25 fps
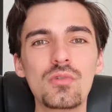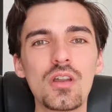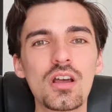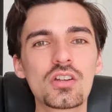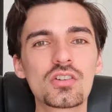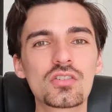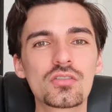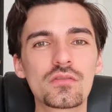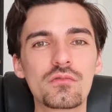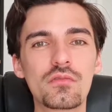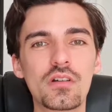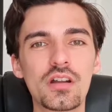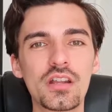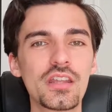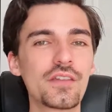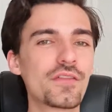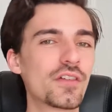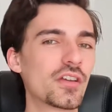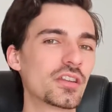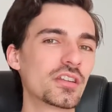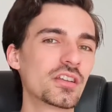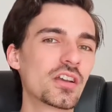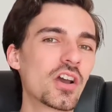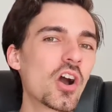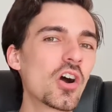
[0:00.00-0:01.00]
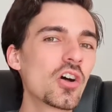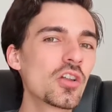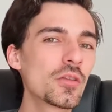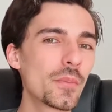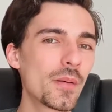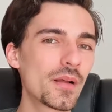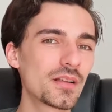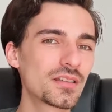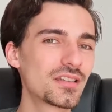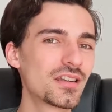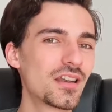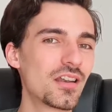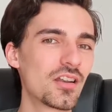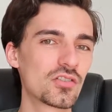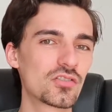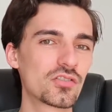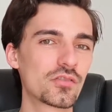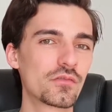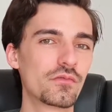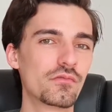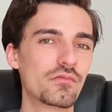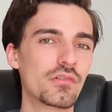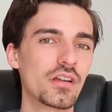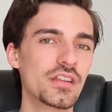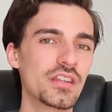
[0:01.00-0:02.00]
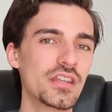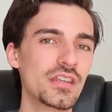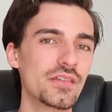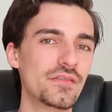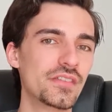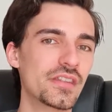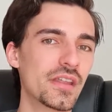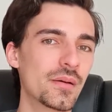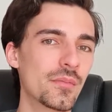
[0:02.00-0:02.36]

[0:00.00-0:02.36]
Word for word: tout l'argent que vous gagnez, enfin une grande partie de l'argent que vous gagnez,